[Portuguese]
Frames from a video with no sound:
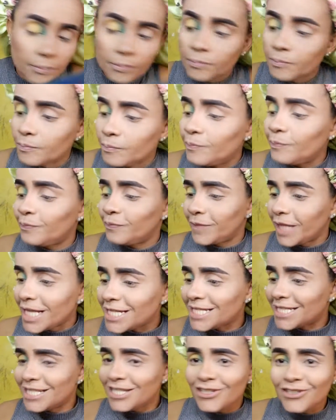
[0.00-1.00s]
Hum,
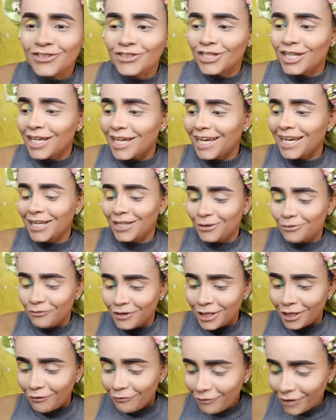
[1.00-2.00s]
desse jeito.
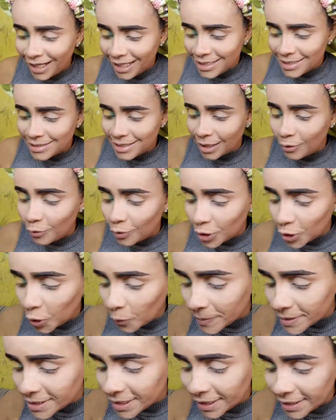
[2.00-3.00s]
Fiquei feliz agora, que
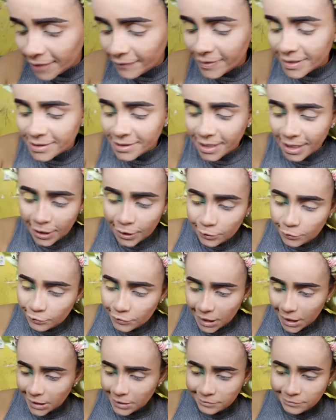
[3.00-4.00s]
eu pensei que tava saindo
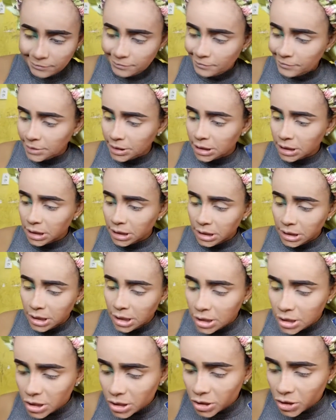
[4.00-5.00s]
uma...
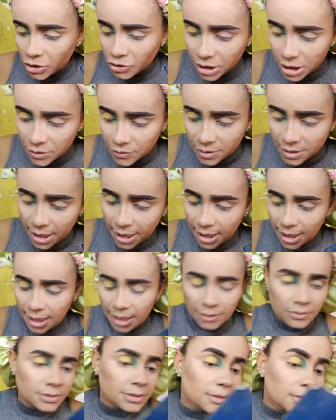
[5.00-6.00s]
Só Jesus na
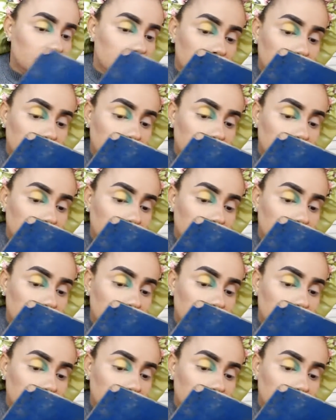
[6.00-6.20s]
causa.